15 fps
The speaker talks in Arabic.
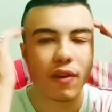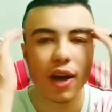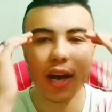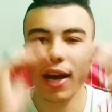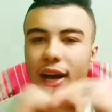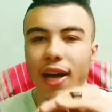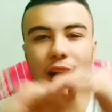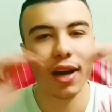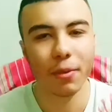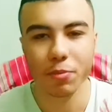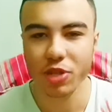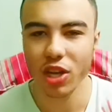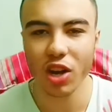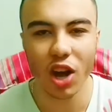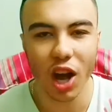
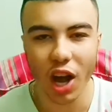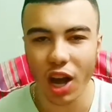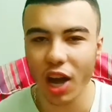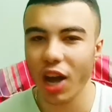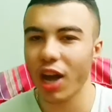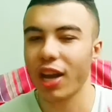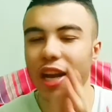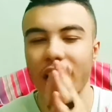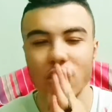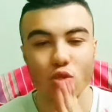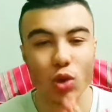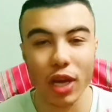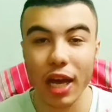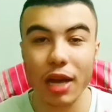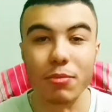فبصراحه
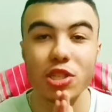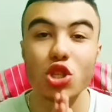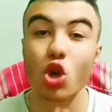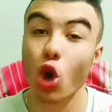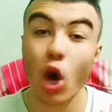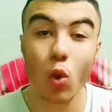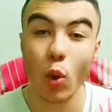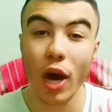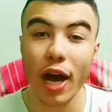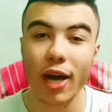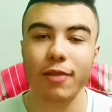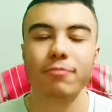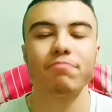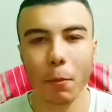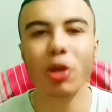الخازوق الخامس
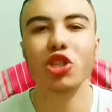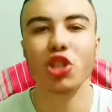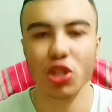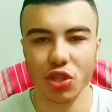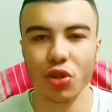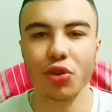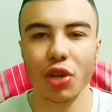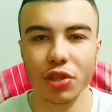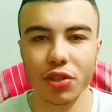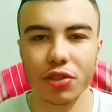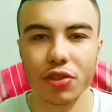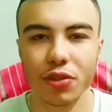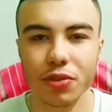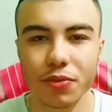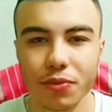هو مانشستر يونايتد
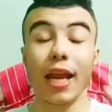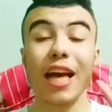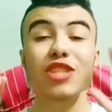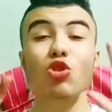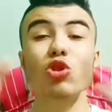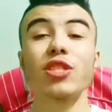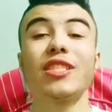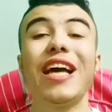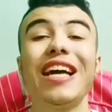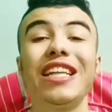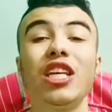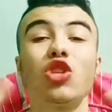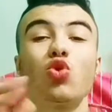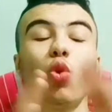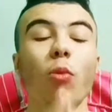الخازوق
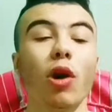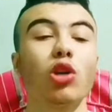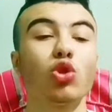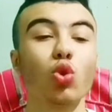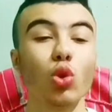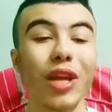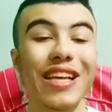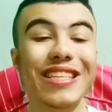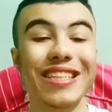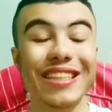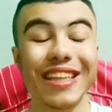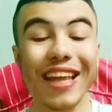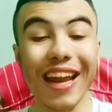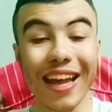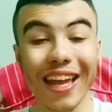السادس وبرده ناس
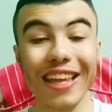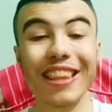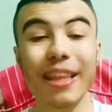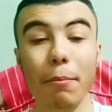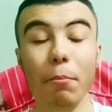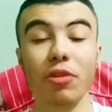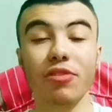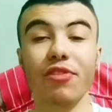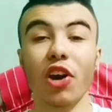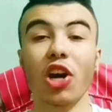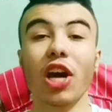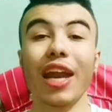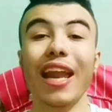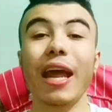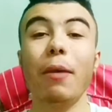كتيرة جدا
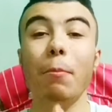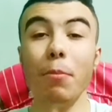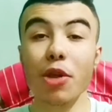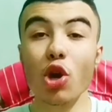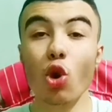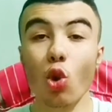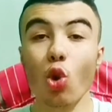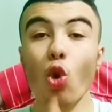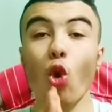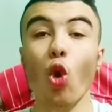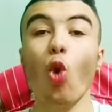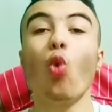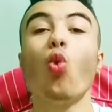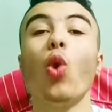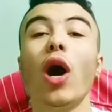بتفكر ليه تبيعه
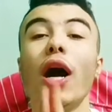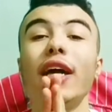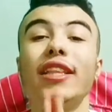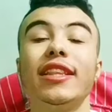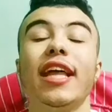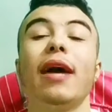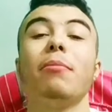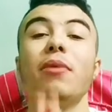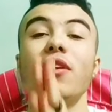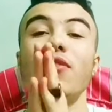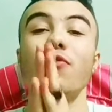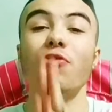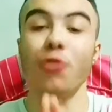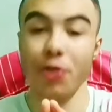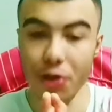هو
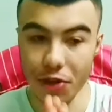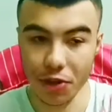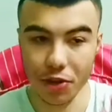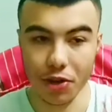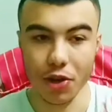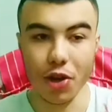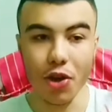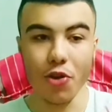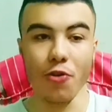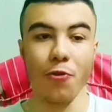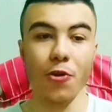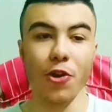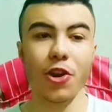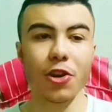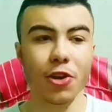داني فيرنر
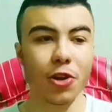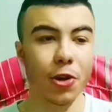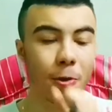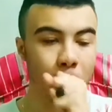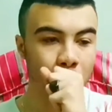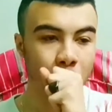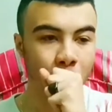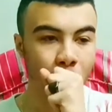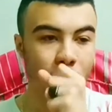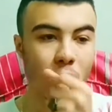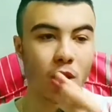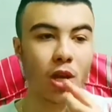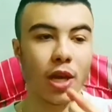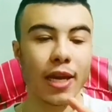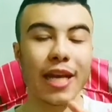فيرنر
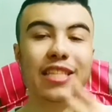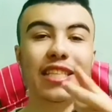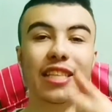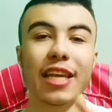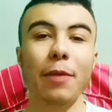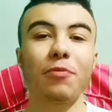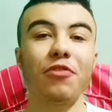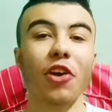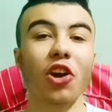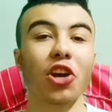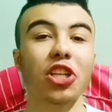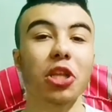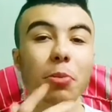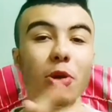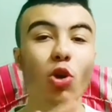ناس كتير
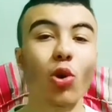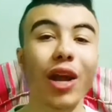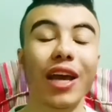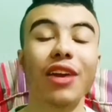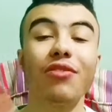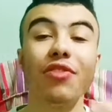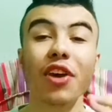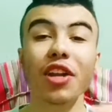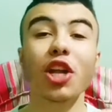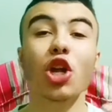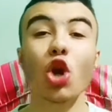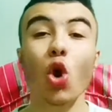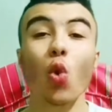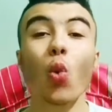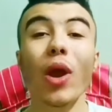بتفكر تبيعه لكن
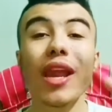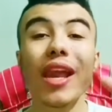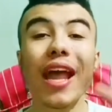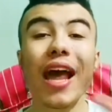فيرنر هو